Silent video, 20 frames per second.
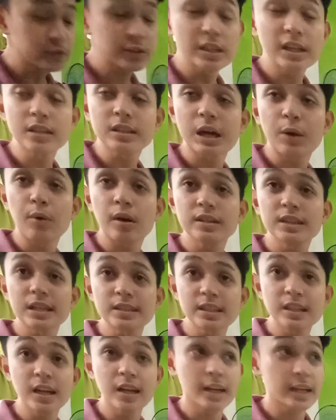yung tinatawag
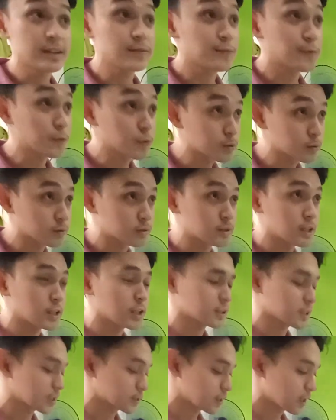nating red fruit na
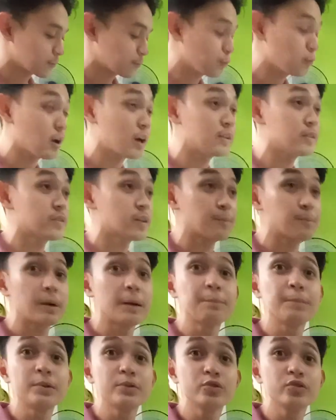natatagpuan sa
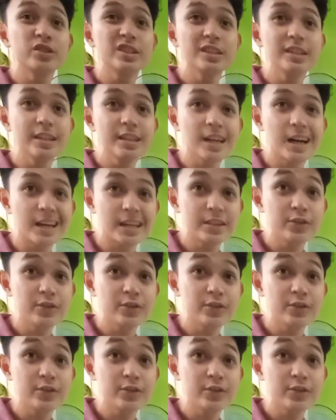Papua New Guinea,